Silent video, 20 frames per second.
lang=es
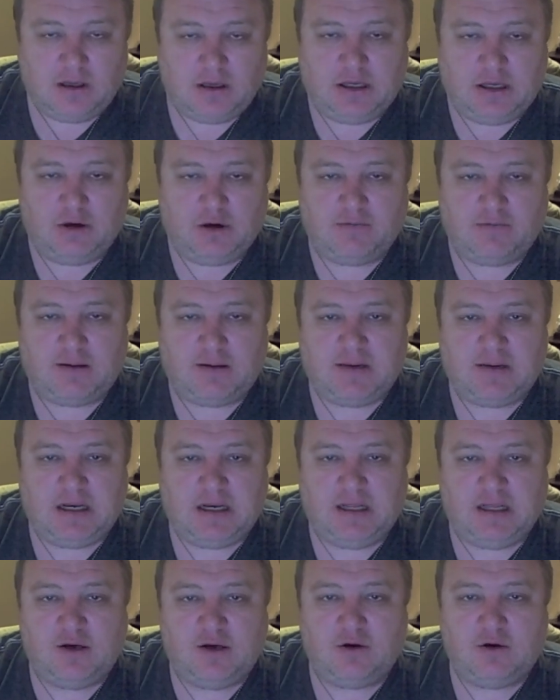y Obama
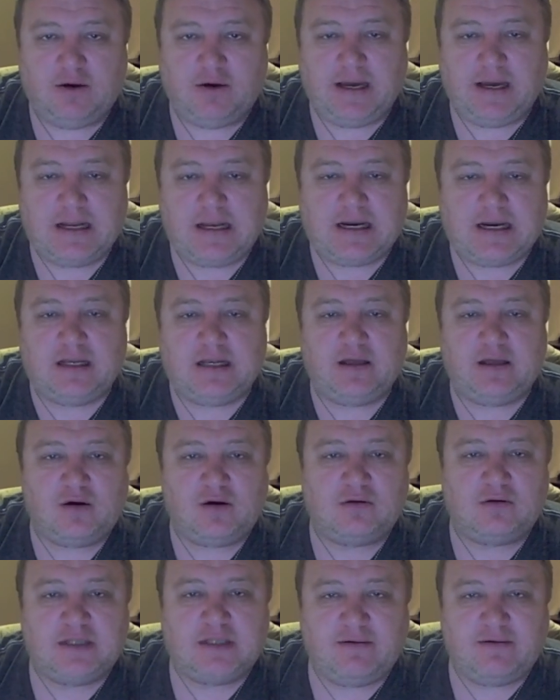le dijo, hey
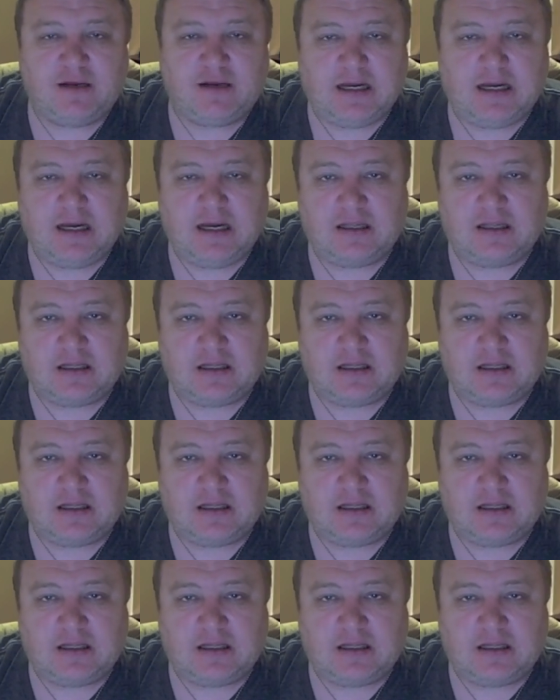Calderón, ¿sabe qué?